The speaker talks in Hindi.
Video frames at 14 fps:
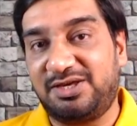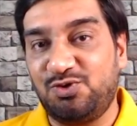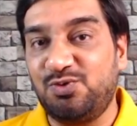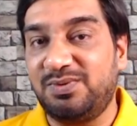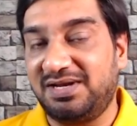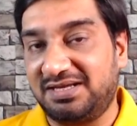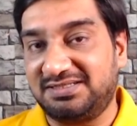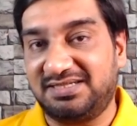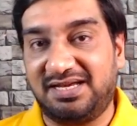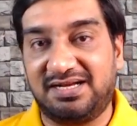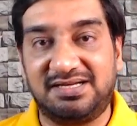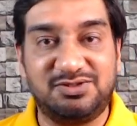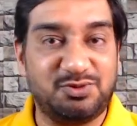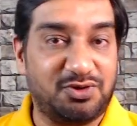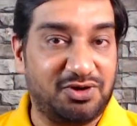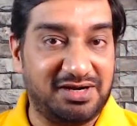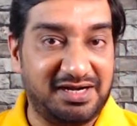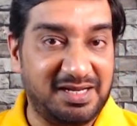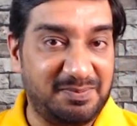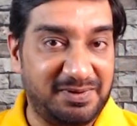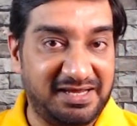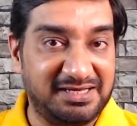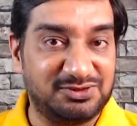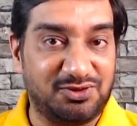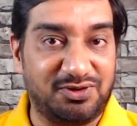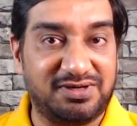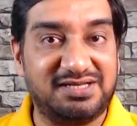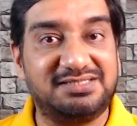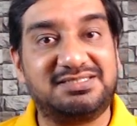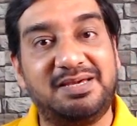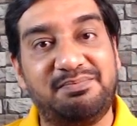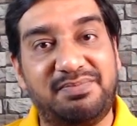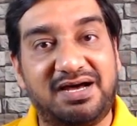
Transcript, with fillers: क्यू में लग जाएगा जो ऑलरेडी प्लेइंग सॉन्ग है इसके